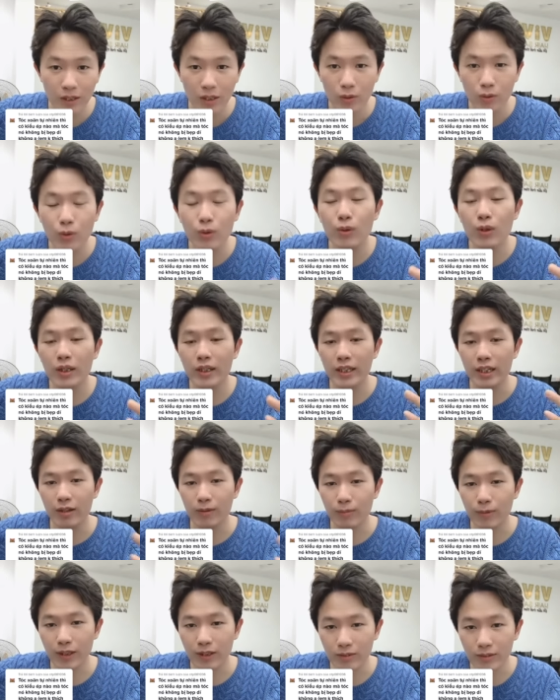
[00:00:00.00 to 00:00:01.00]
luôn luôn
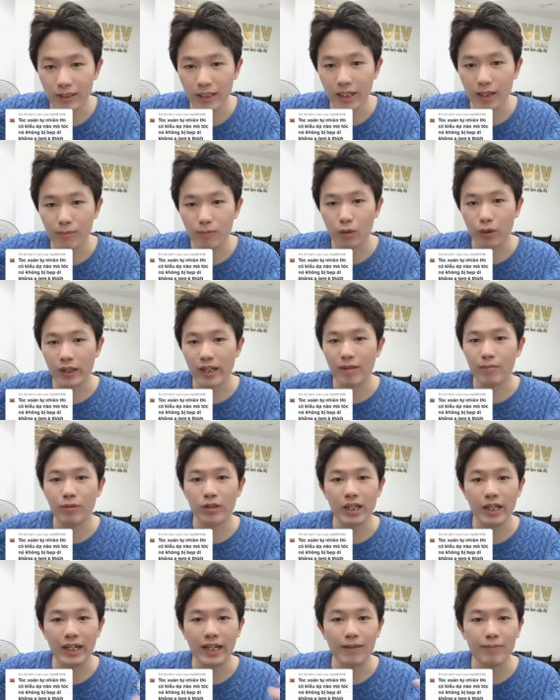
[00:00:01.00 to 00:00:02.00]
hiểu một điều như thế một năm
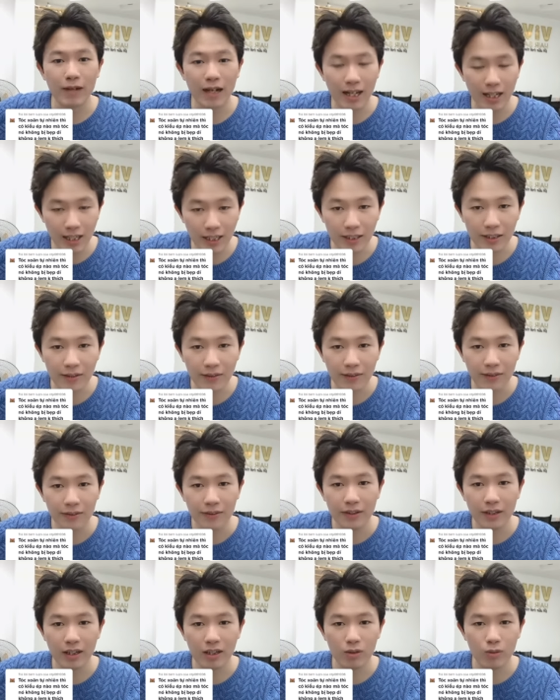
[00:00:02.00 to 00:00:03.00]
có thể ép hai lần
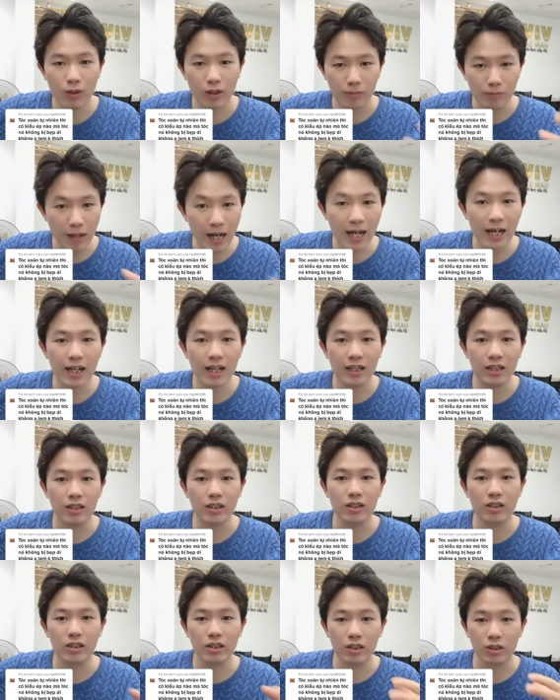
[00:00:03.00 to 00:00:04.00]
đấy khoảng 3 lần
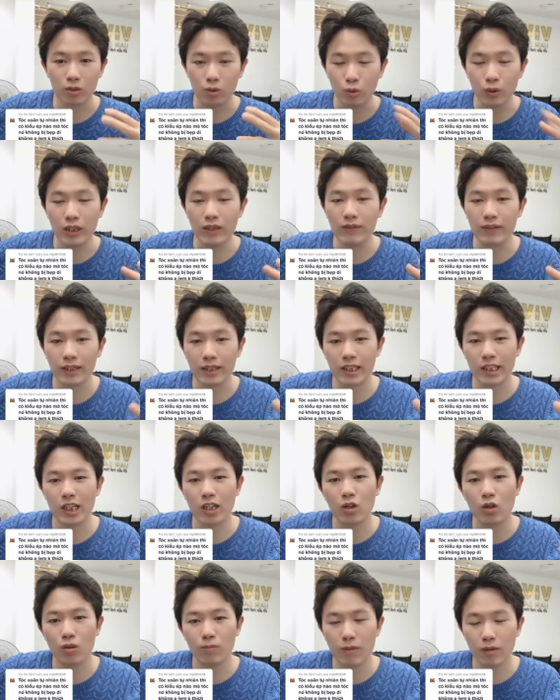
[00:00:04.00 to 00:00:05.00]
thì tùy cái
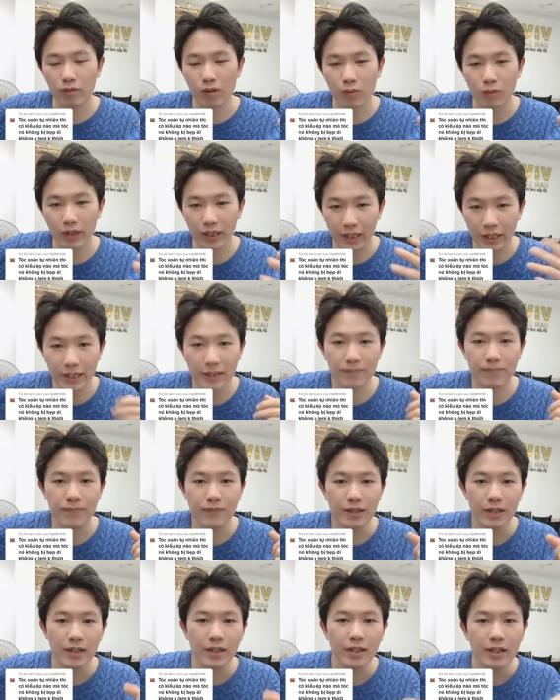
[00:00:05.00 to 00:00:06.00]
tốc độ mọc tóc của anh em
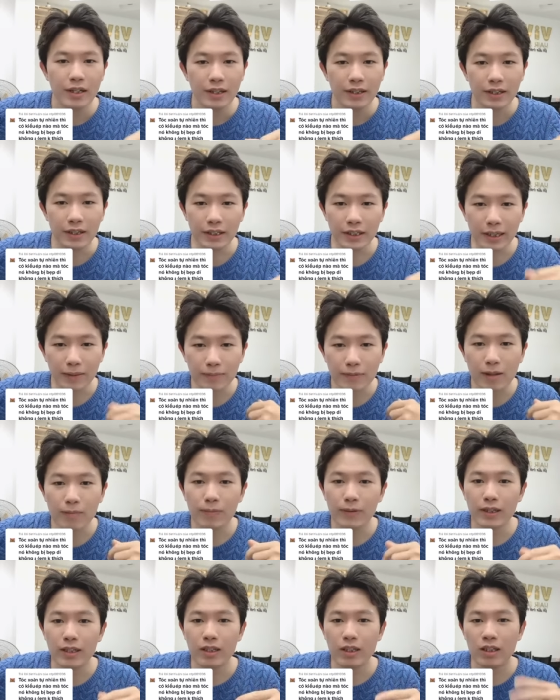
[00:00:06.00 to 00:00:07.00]
thì ép tóc
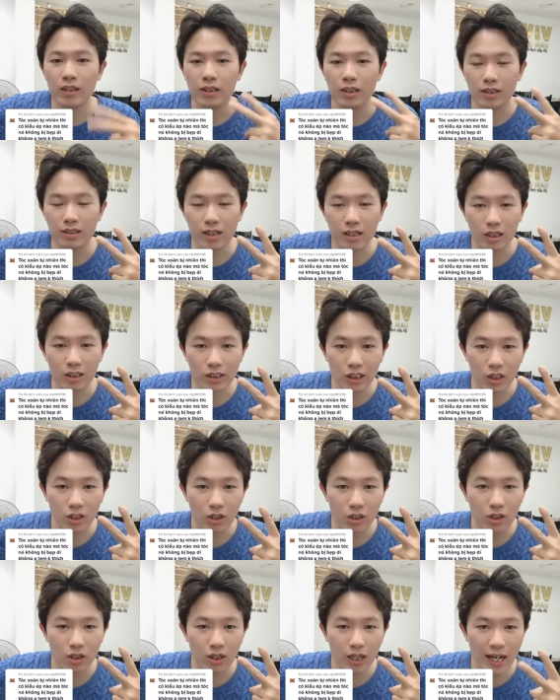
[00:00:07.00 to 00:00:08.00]
ấy thường thường nó sẽ
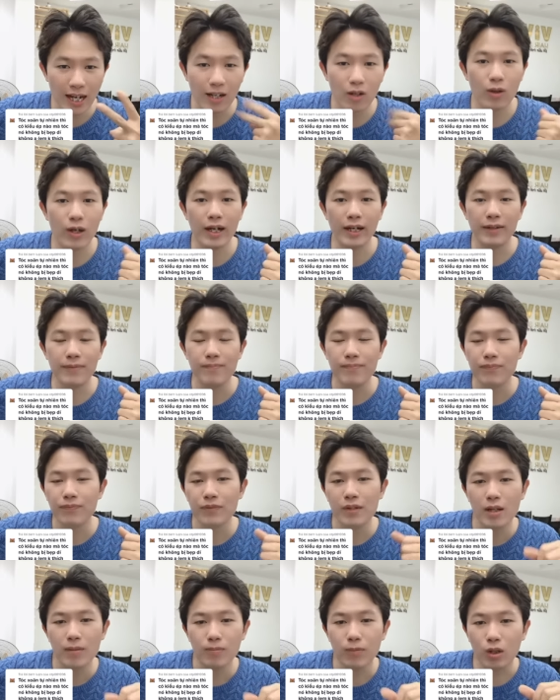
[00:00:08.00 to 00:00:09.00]
có hai loại
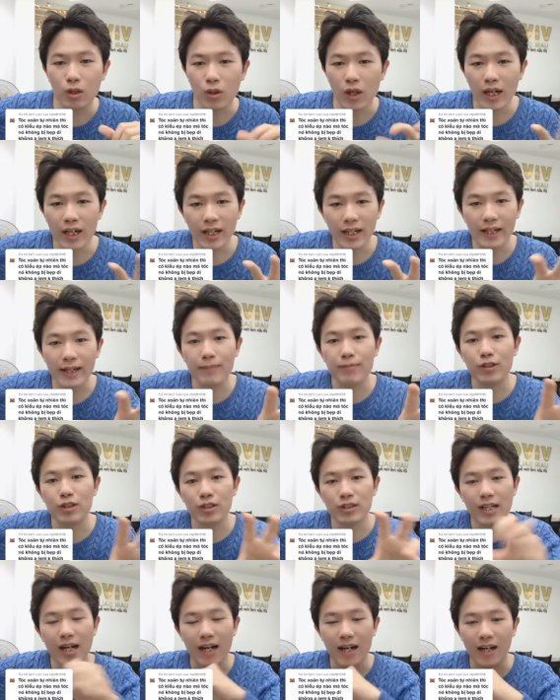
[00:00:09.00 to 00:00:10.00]
một loại là ép cho
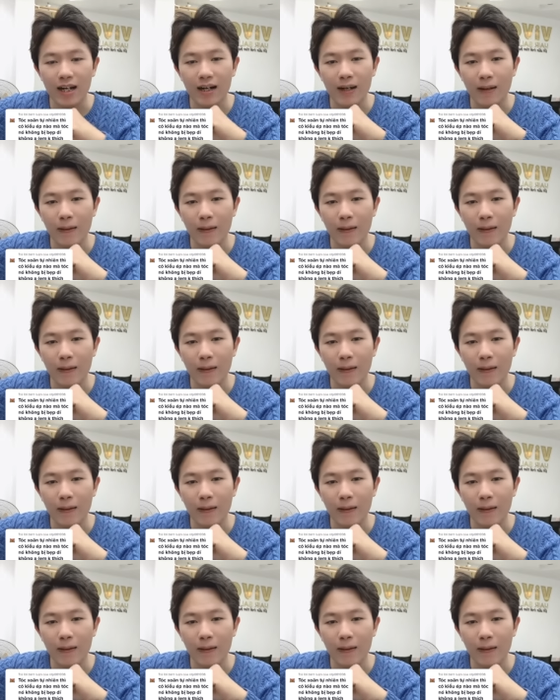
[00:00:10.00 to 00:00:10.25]
nó thẳng